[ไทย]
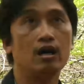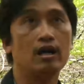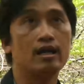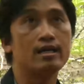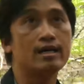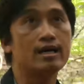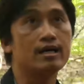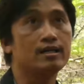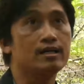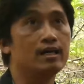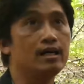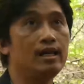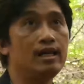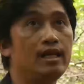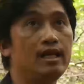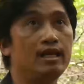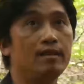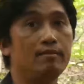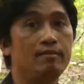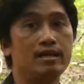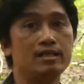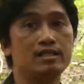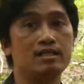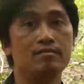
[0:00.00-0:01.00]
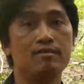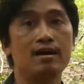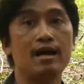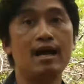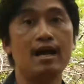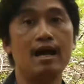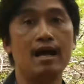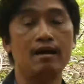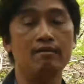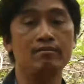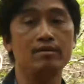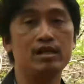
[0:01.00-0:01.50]
ระยะเทเล่
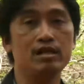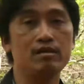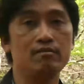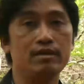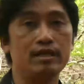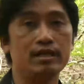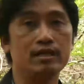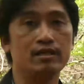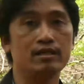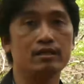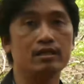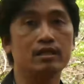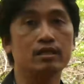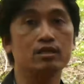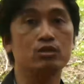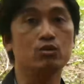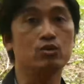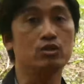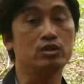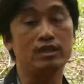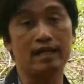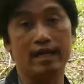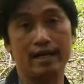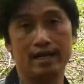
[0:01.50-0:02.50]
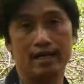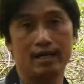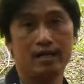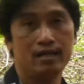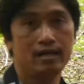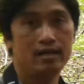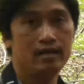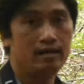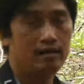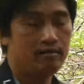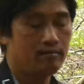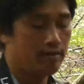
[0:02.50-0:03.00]
85มิลลิเมตร1.7
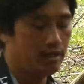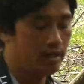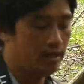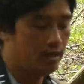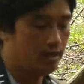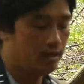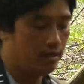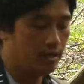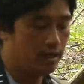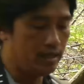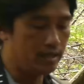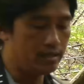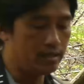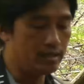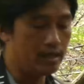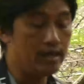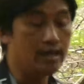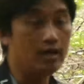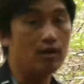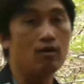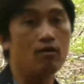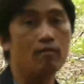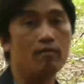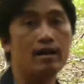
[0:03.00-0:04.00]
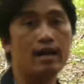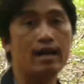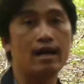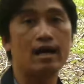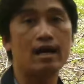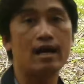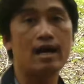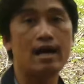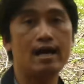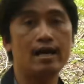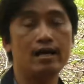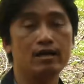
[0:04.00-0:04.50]
เป็นเลนเทเล่ของพัน
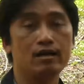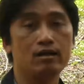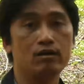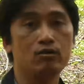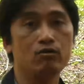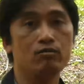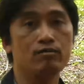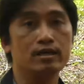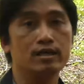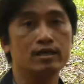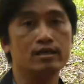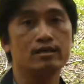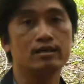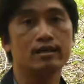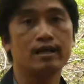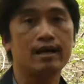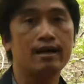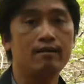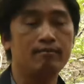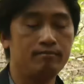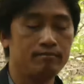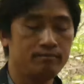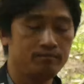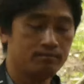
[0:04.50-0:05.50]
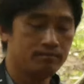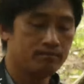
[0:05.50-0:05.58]
ค่ายลูนิกนะครับ